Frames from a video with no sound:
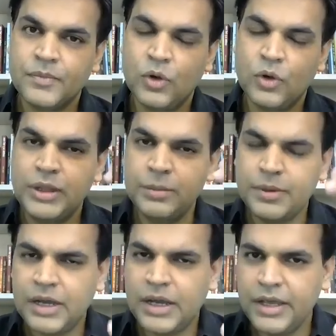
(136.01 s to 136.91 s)
और
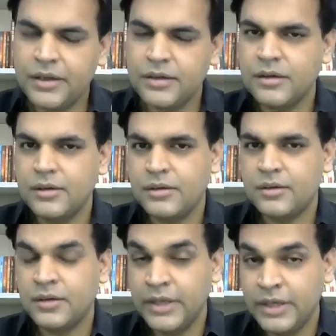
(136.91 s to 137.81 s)
डीपर आए
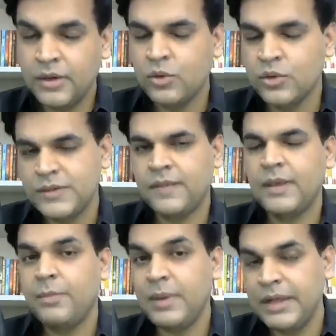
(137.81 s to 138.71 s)
ठीक है हो सकता है
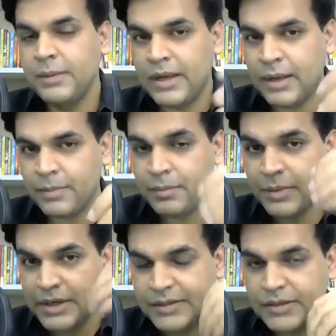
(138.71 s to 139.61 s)
पहली बार आपने
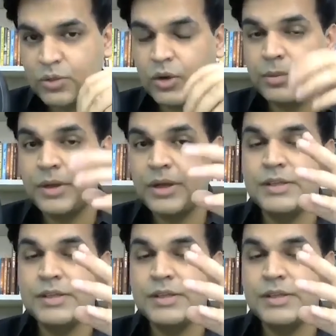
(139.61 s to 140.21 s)
मेर से सुना हो पर